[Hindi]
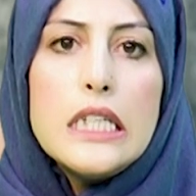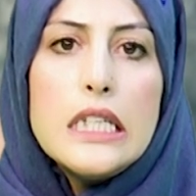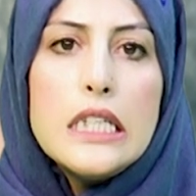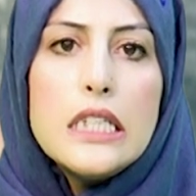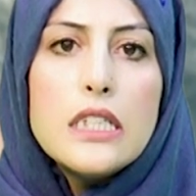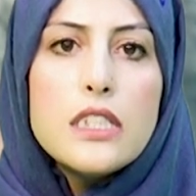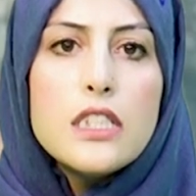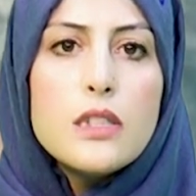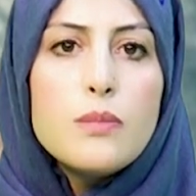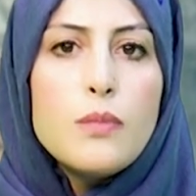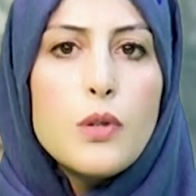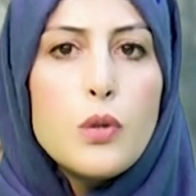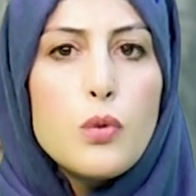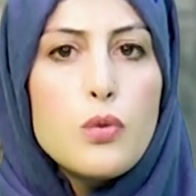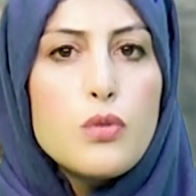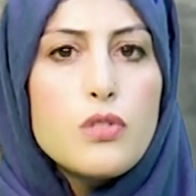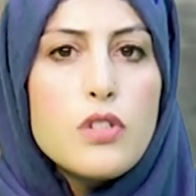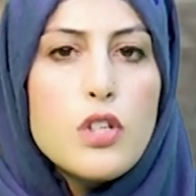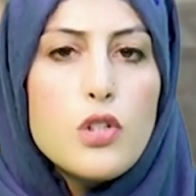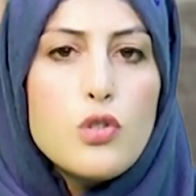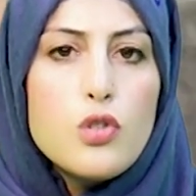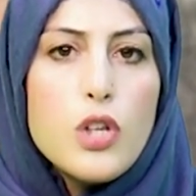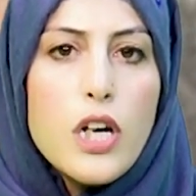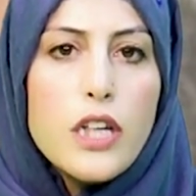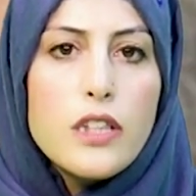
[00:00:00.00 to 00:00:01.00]
दिन इसमें
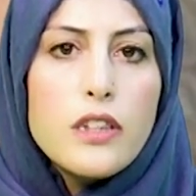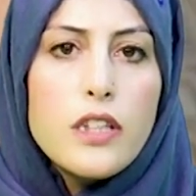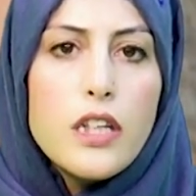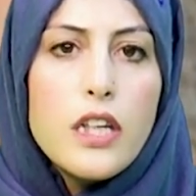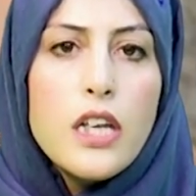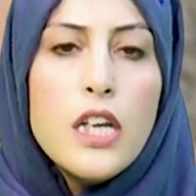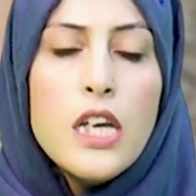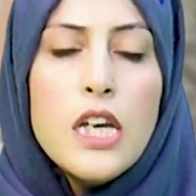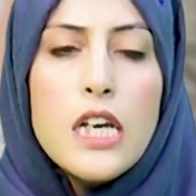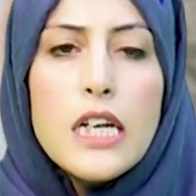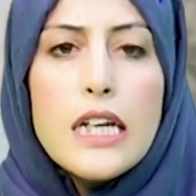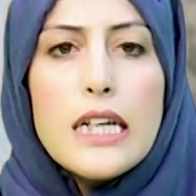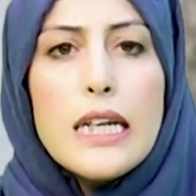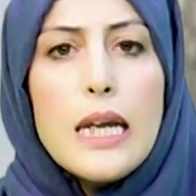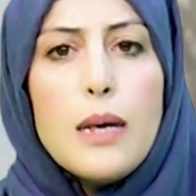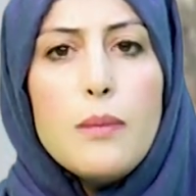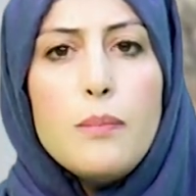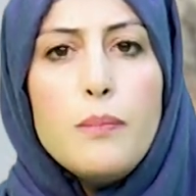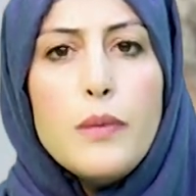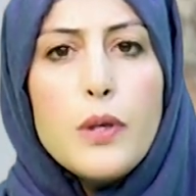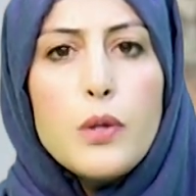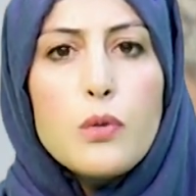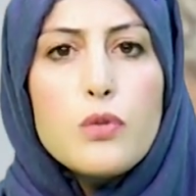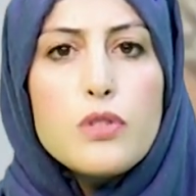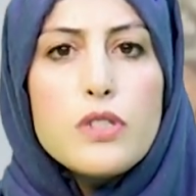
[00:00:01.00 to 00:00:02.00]
गुजर जाते क्लब
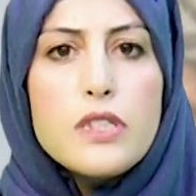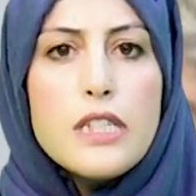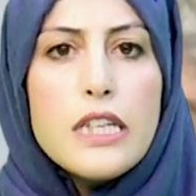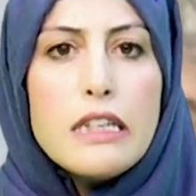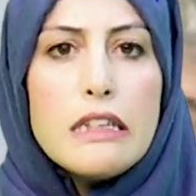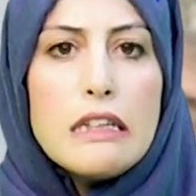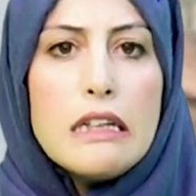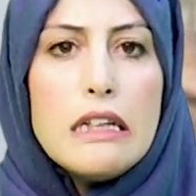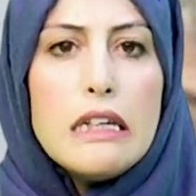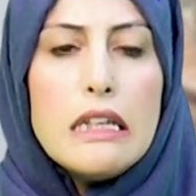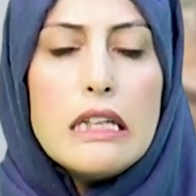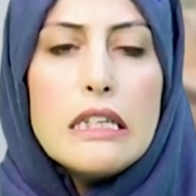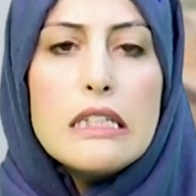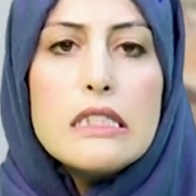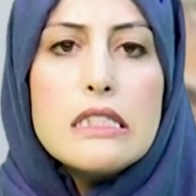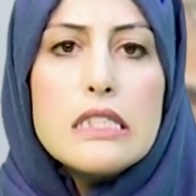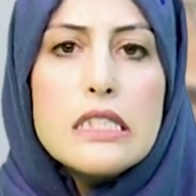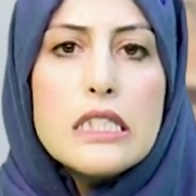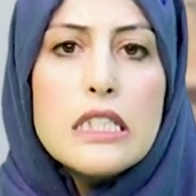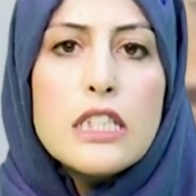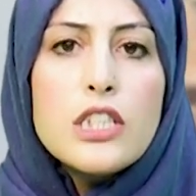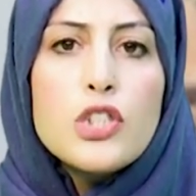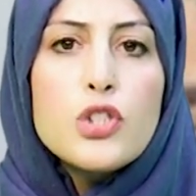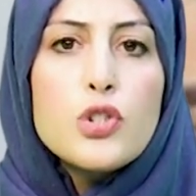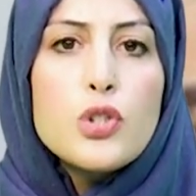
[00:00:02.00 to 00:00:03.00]
में घुसने के लिए
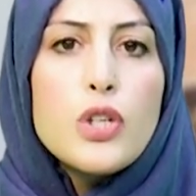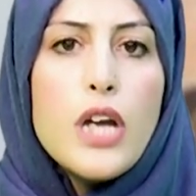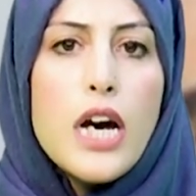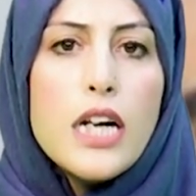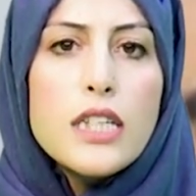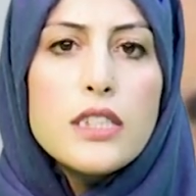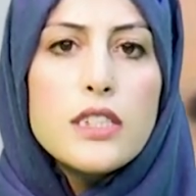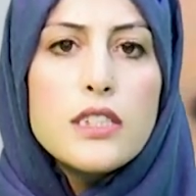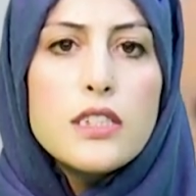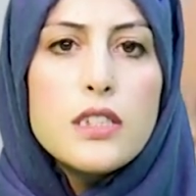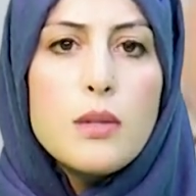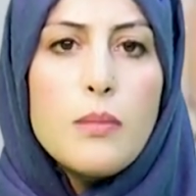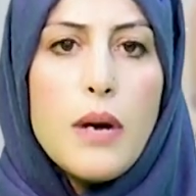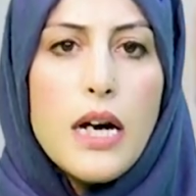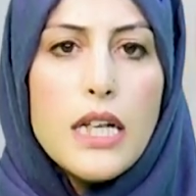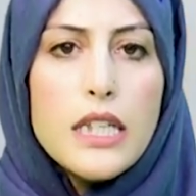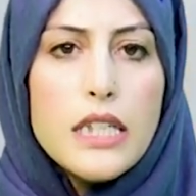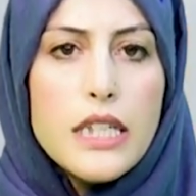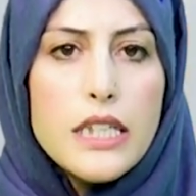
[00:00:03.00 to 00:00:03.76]
किसी की शनाख्त इस्तेमाल